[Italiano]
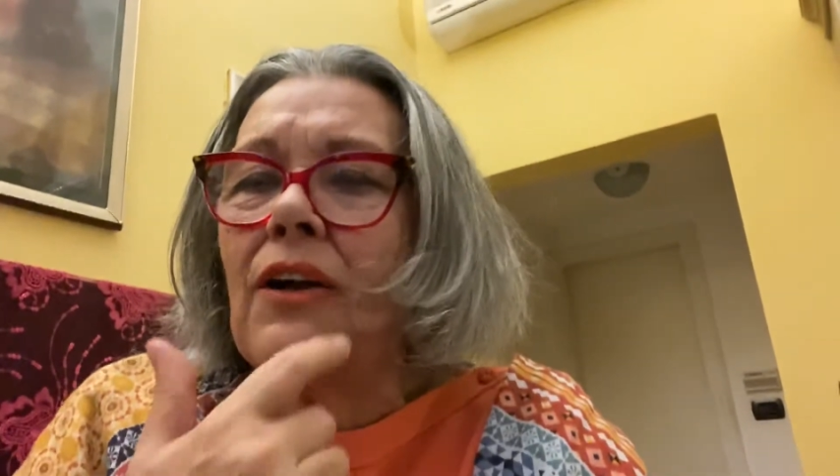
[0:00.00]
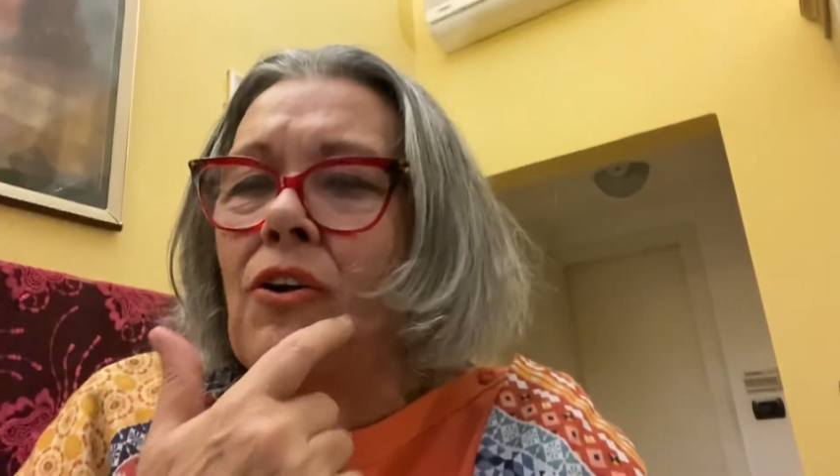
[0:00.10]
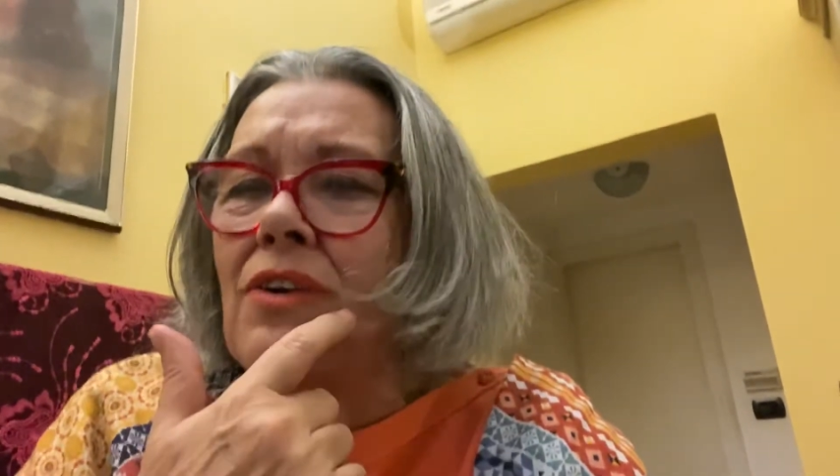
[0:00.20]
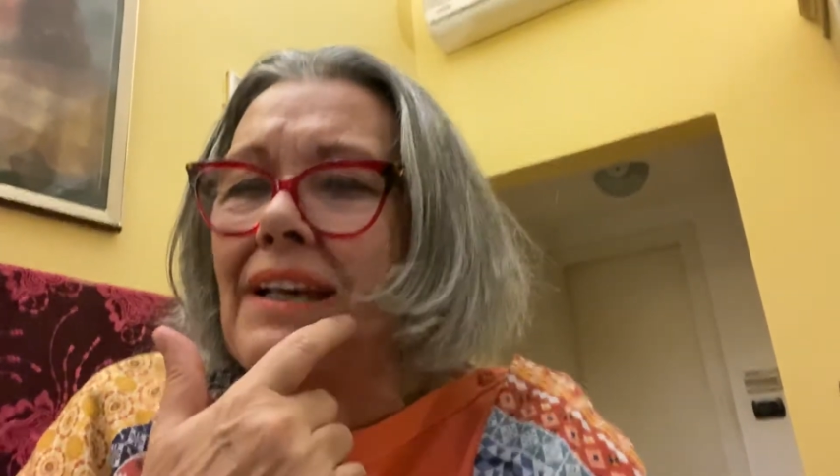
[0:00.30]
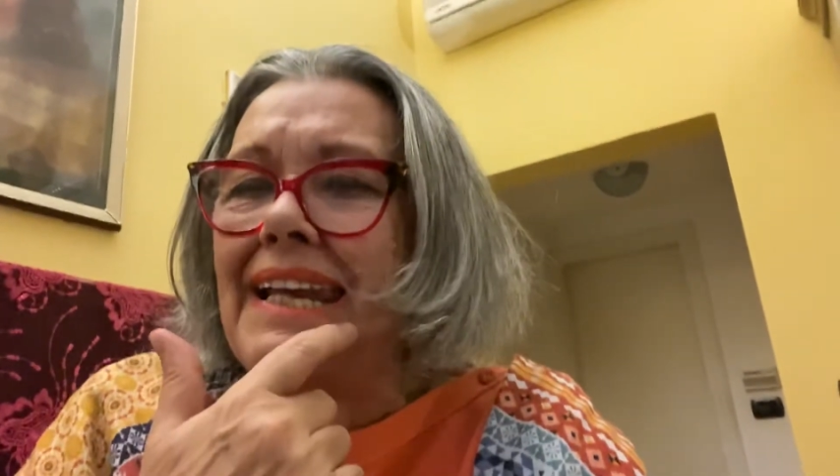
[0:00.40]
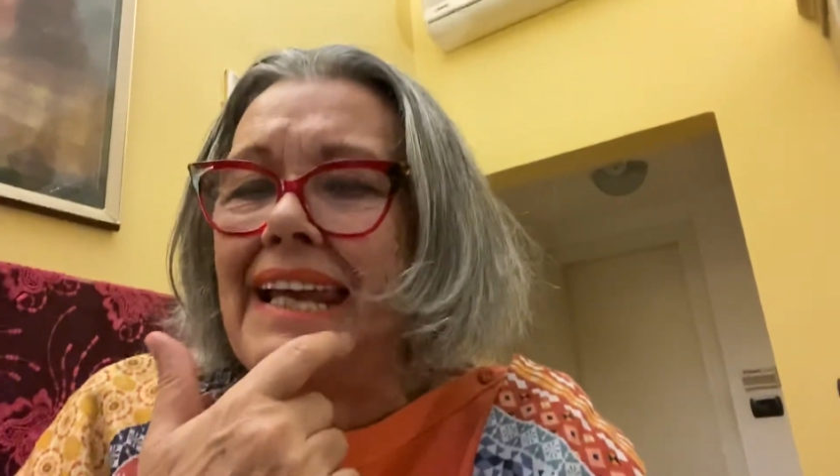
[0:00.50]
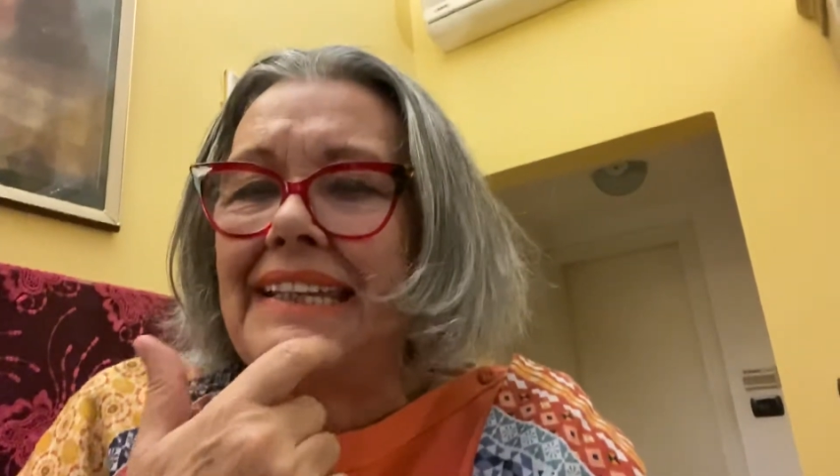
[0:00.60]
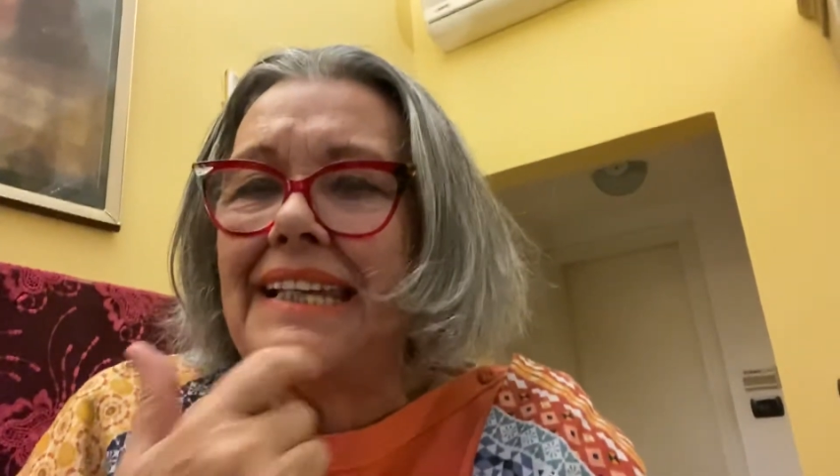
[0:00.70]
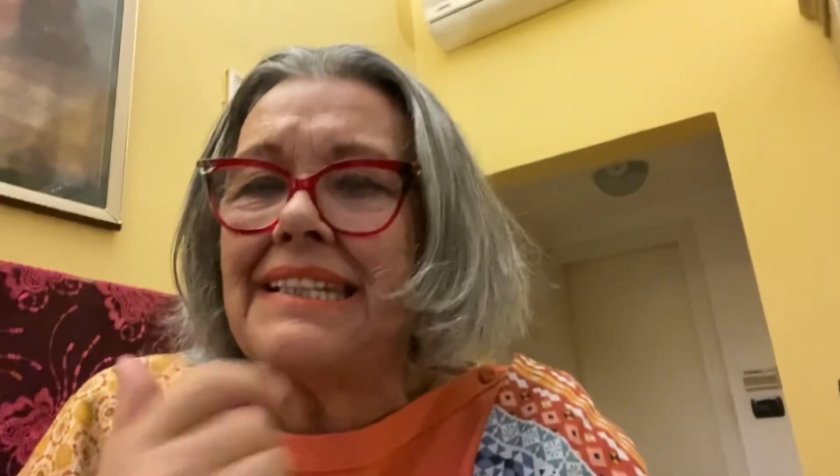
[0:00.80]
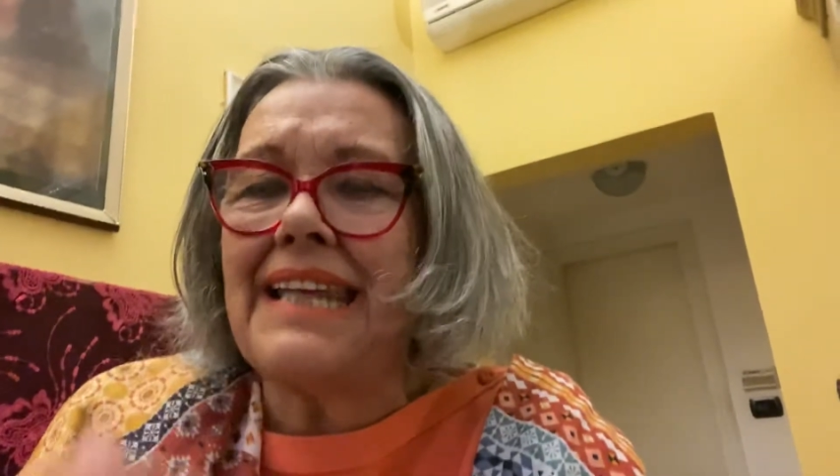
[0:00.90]
con
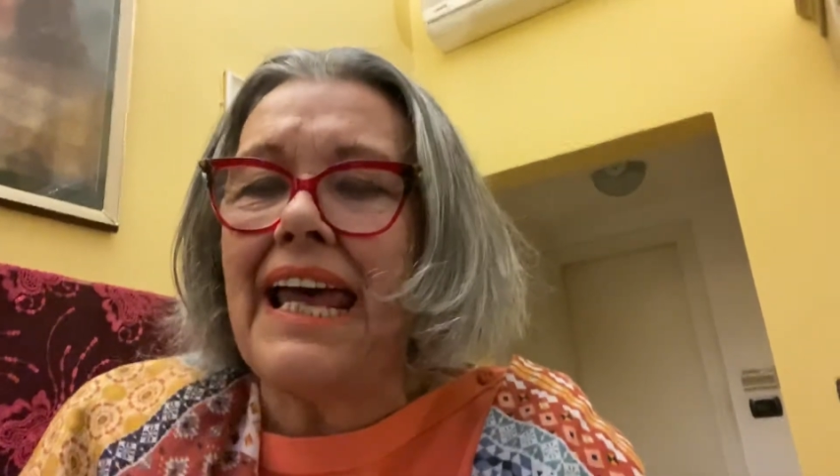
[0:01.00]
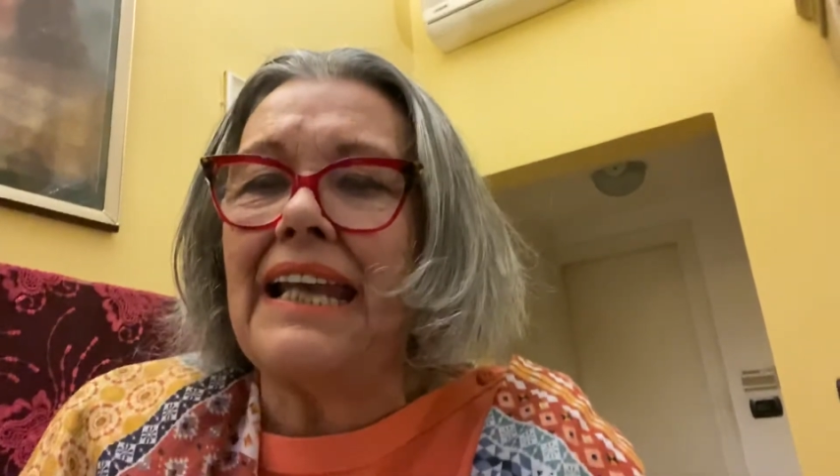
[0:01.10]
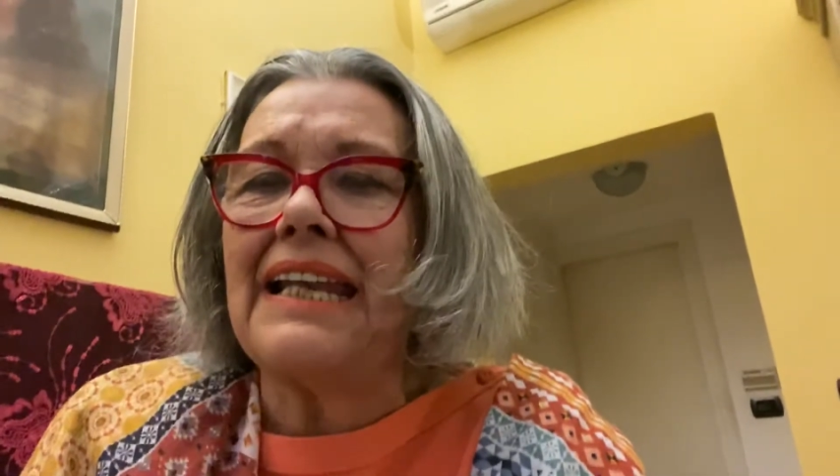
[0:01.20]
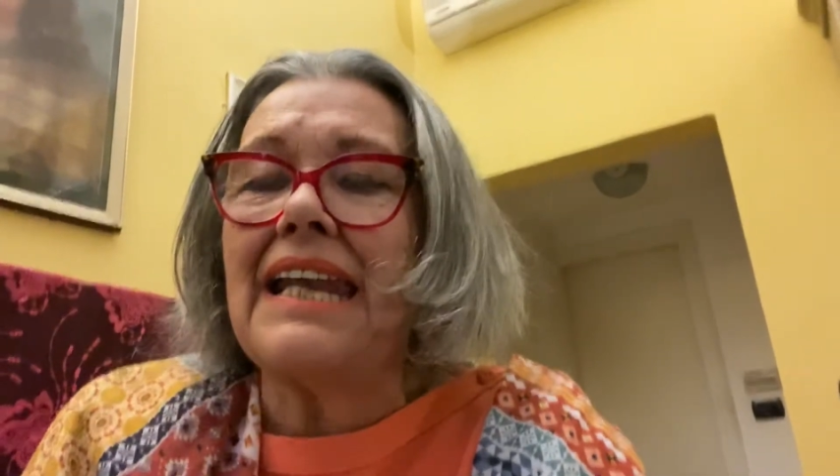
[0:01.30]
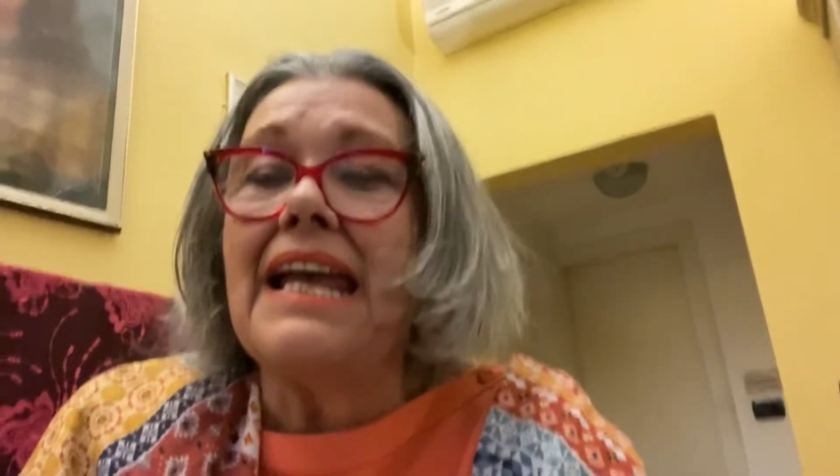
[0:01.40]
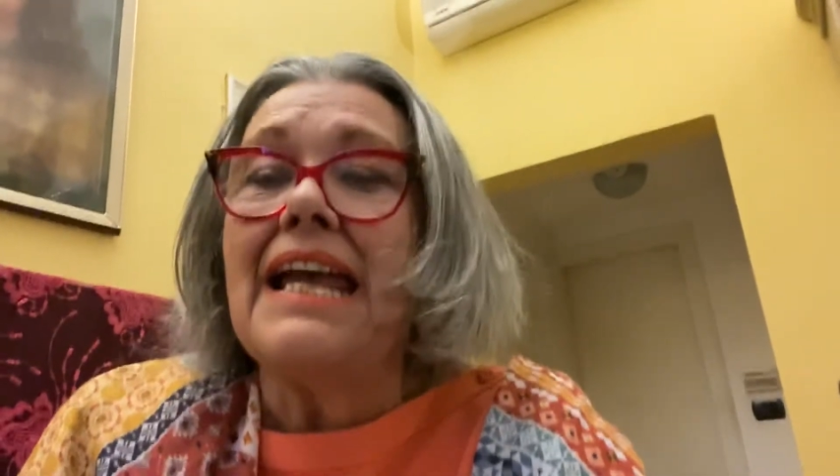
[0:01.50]
clienti esterni